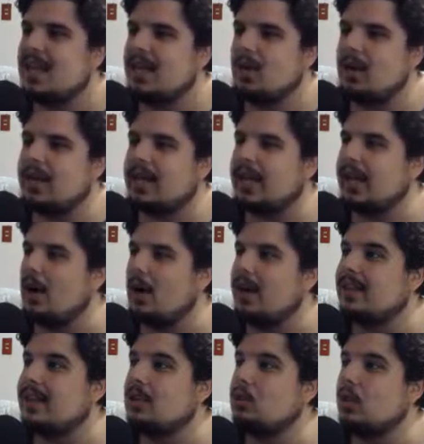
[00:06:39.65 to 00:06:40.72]
E olha que legal, olha,
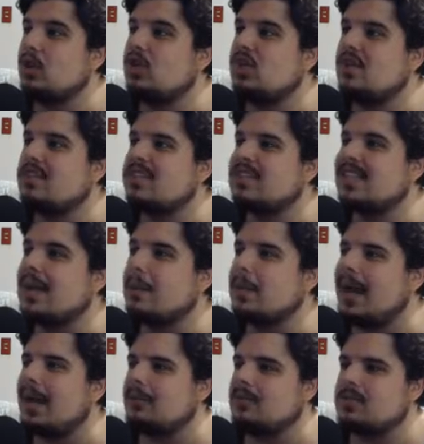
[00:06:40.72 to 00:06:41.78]
ele tem dois chifres
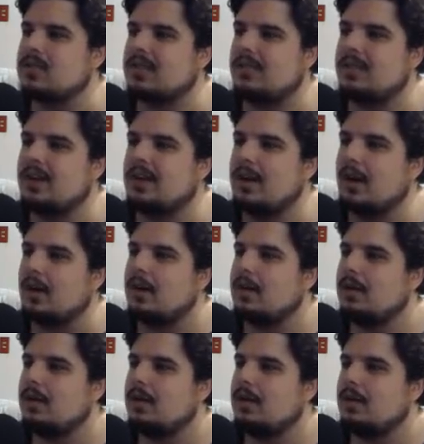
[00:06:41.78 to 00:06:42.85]
quebrados, você tá vendo ali, ó?
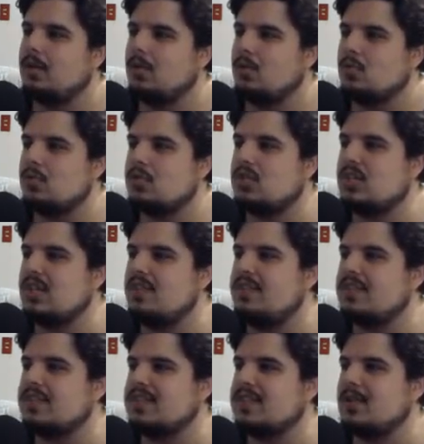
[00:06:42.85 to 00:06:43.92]
Os
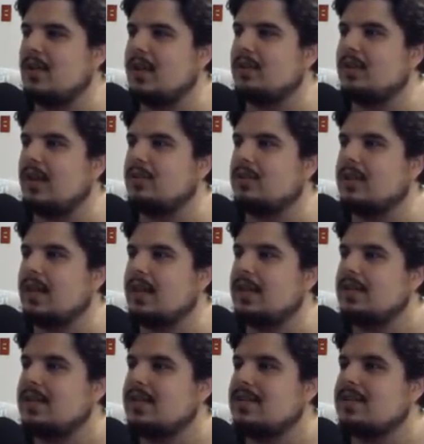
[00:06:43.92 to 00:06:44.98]
chifres que estão ali do lado
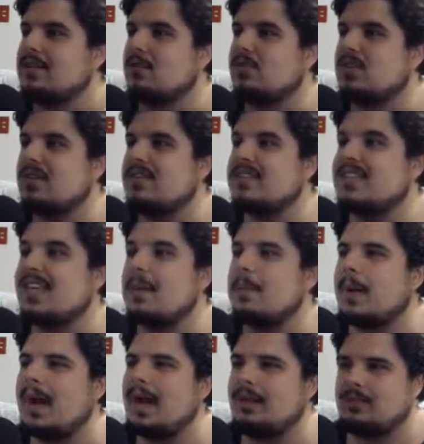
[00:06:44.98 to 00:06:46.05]
dele são chifres
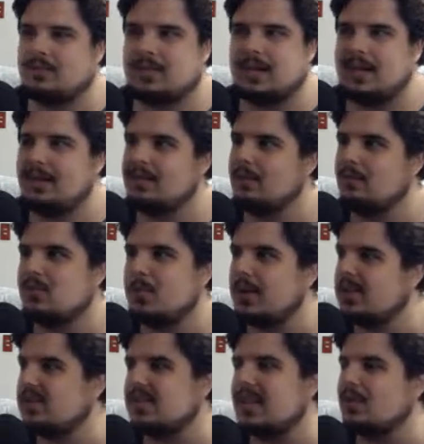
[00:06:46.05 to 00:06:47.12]
quebrados, cara. Então, tipo,
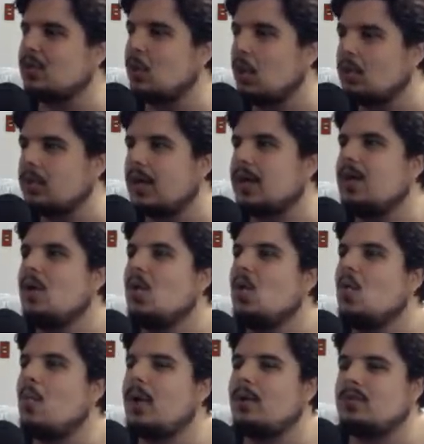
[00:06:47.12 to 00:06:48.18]
ele te dá toda
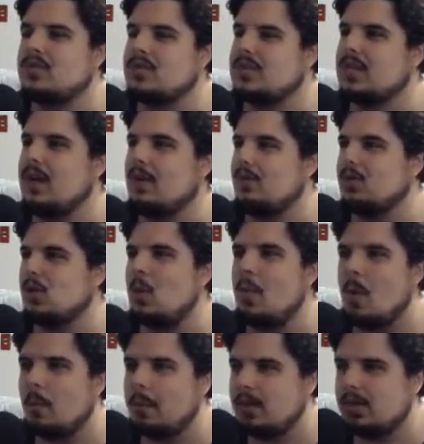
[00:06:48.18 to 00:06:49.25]
uma noção de como
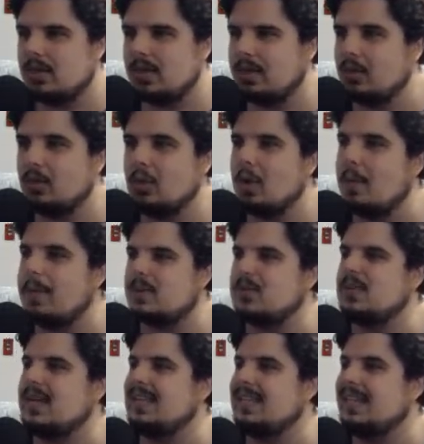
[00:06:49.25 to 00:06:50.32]
é o bicho, ele tem toda uma
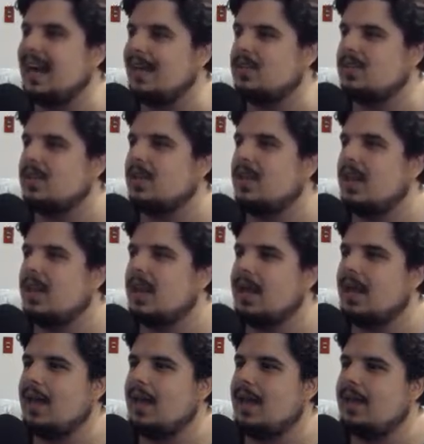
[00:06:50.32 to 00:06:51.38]
personalidade é,
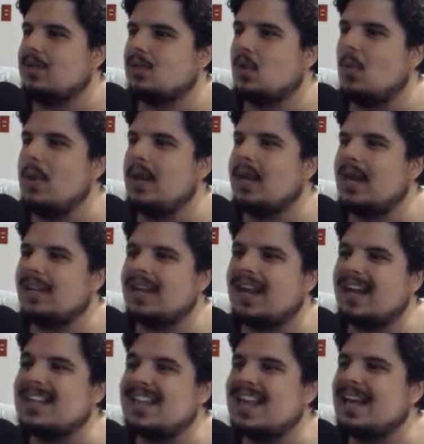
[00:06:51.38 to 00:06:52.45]
é, de como ele é. Ele tem a
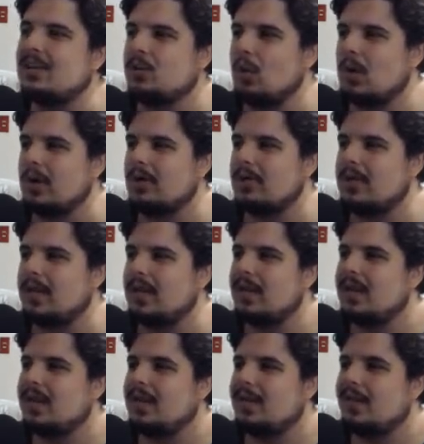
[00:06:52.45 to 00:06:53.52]
cara de lenhador, não tem?
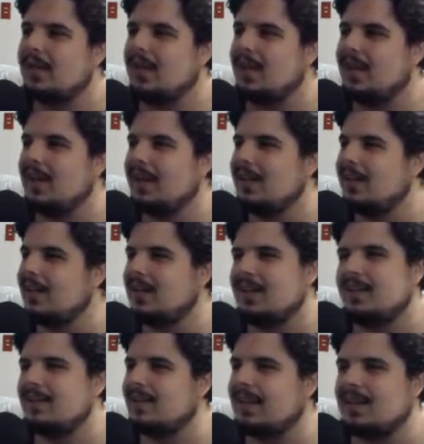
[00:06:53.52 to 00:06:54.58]

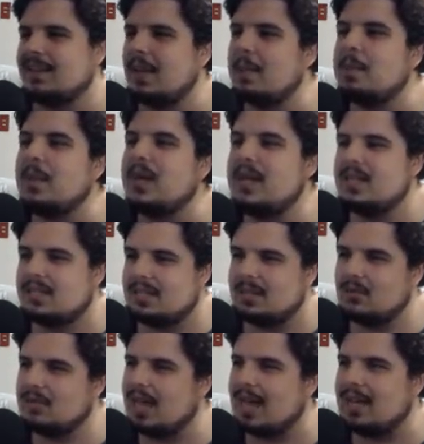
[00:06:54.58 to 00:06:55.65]
É, tem piercing
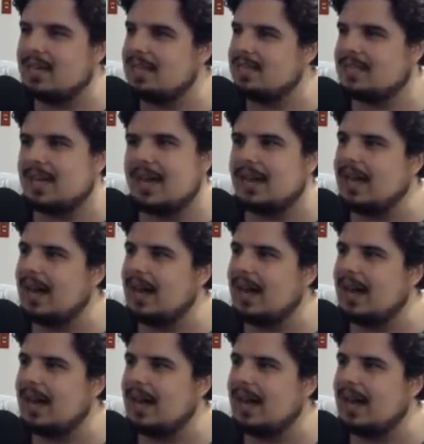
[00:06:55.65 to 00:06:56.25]
no nariz, cara.